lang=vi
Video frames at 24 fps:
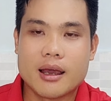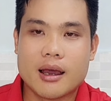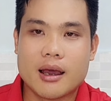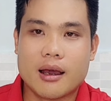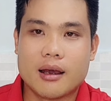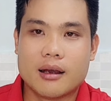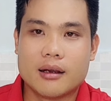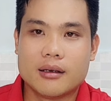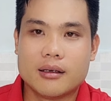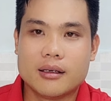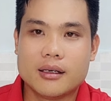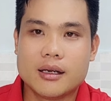
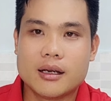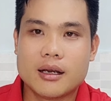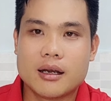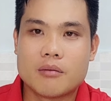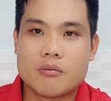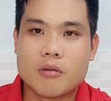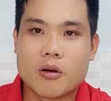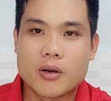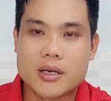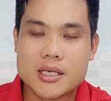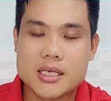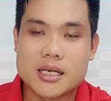ở ờ,
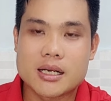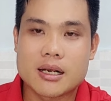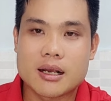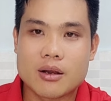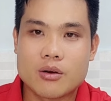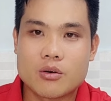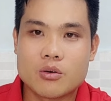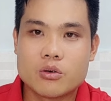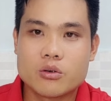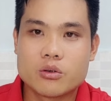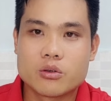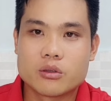một cái sân
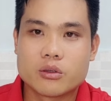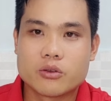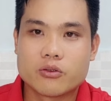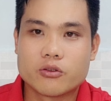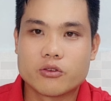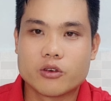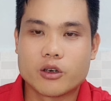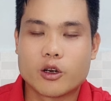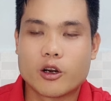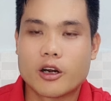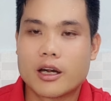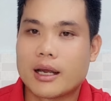khấu
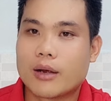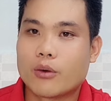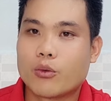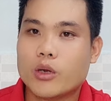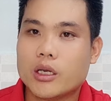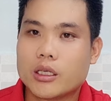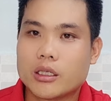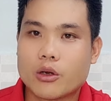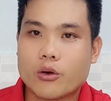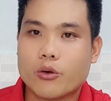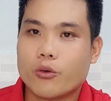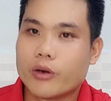và gọi là
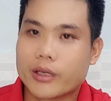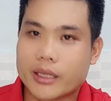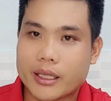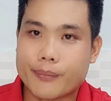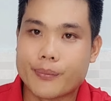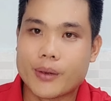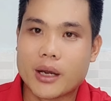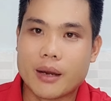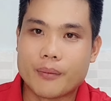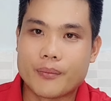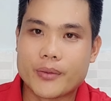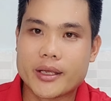quy tụ và tập
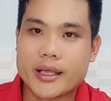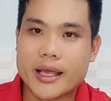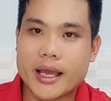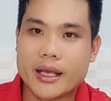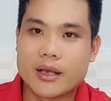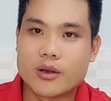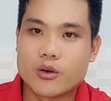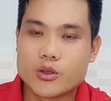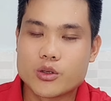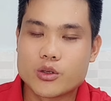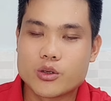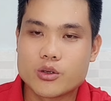hợp như
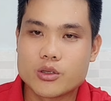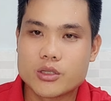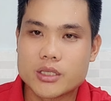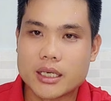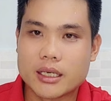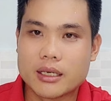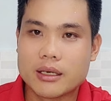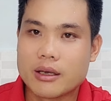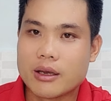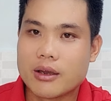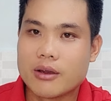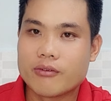vậy của chú anh
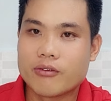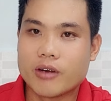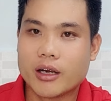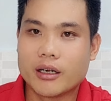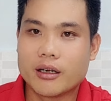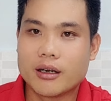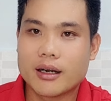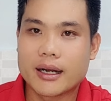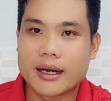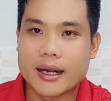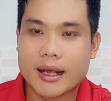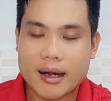chị phải
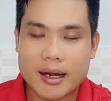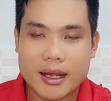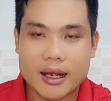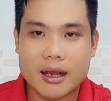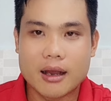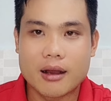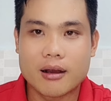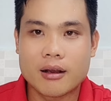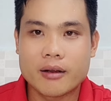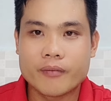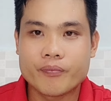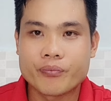nói là rất là
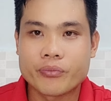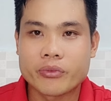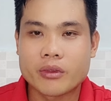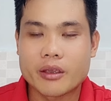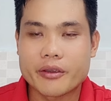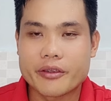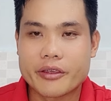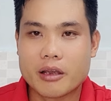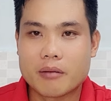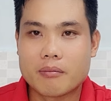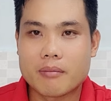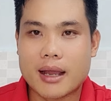khó
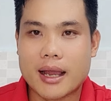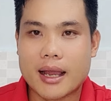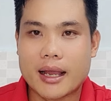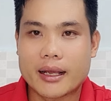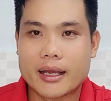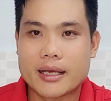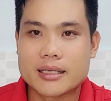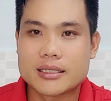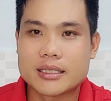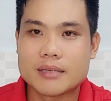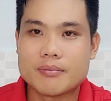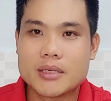nhưng mà
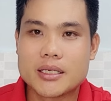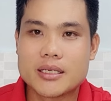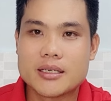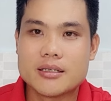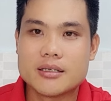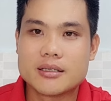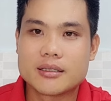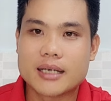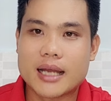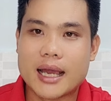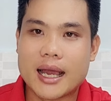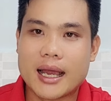nghệ sĩ Minh
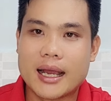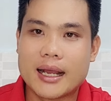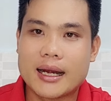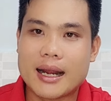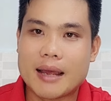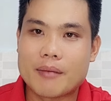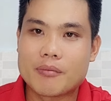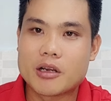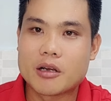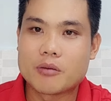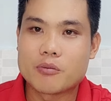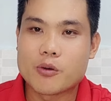Dương đã
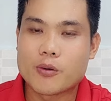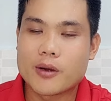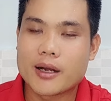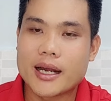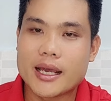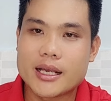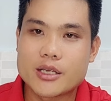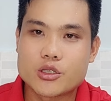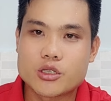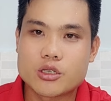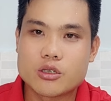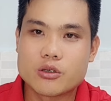làm được một cái
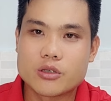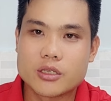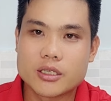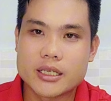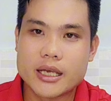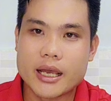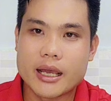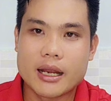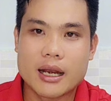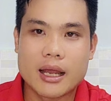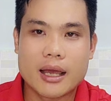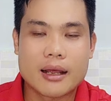live show như
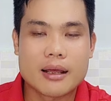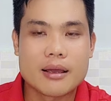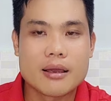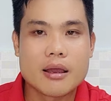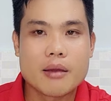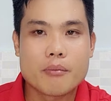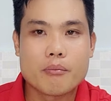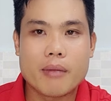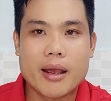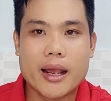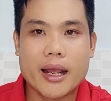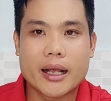vậy là
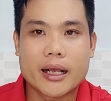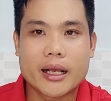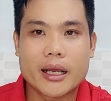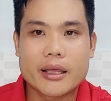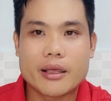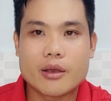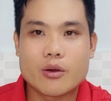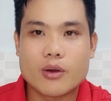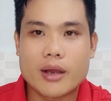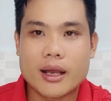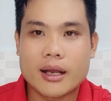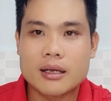mang cái
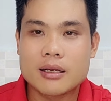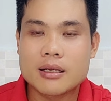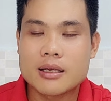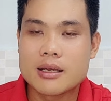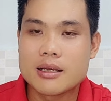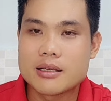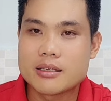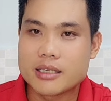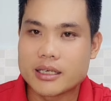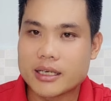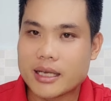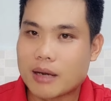dấu ấn
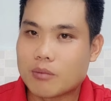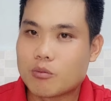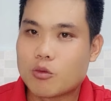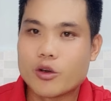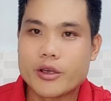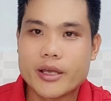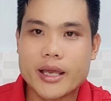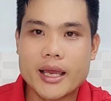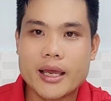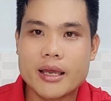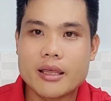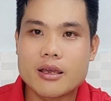chỉ cần mua
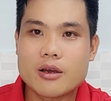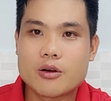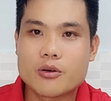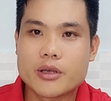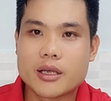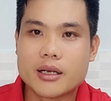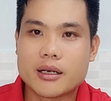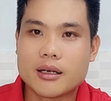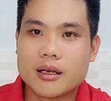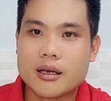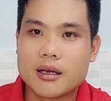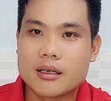vé vô
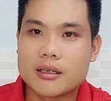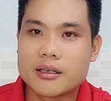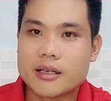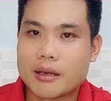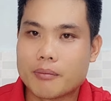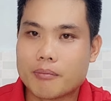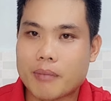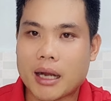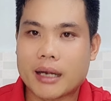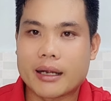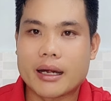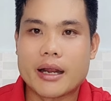nhìn hết
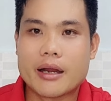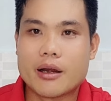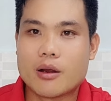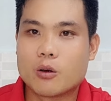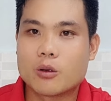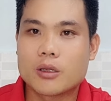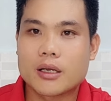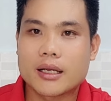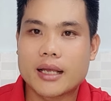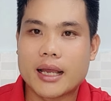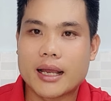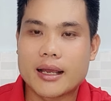nhìn mặt đầy
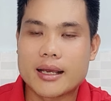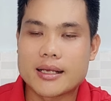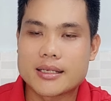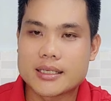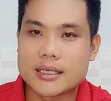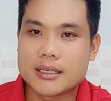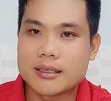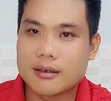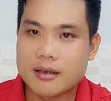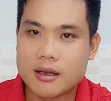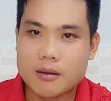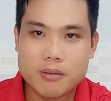đủ tất cả nghệ
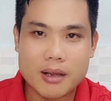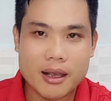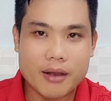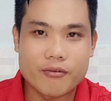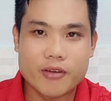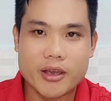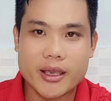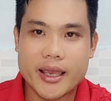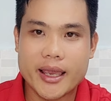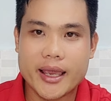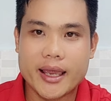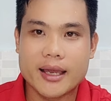sĩ thôi không cần
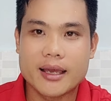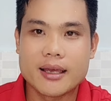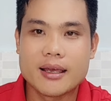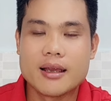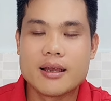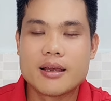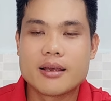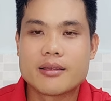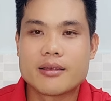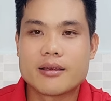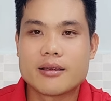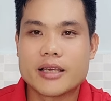phải nghe
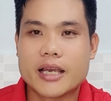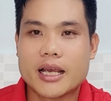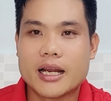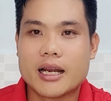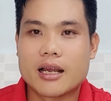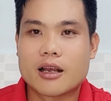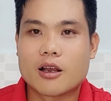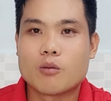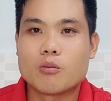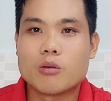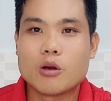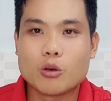như vậy là
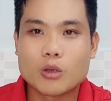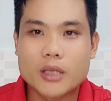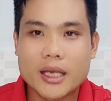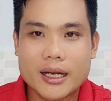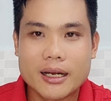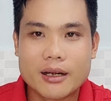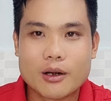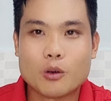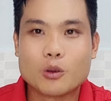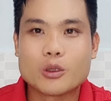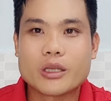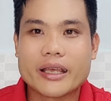cũng đủ thấy
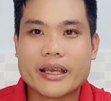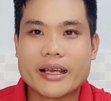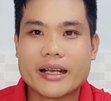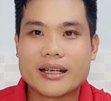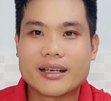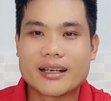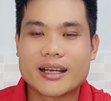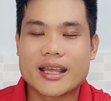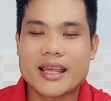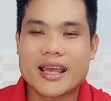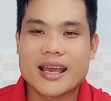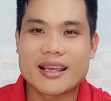đủ tiền rồi
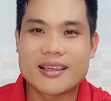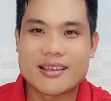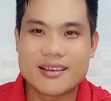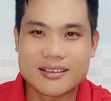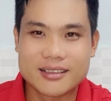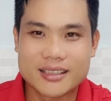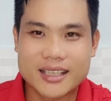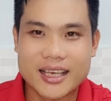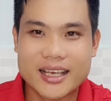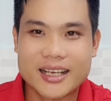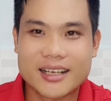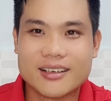cả nhà
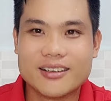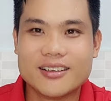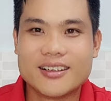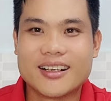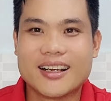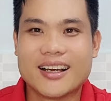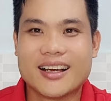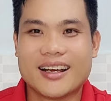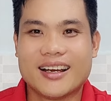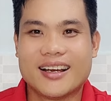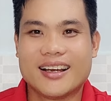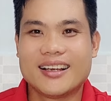dư tiền luôn
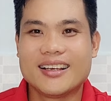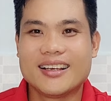đó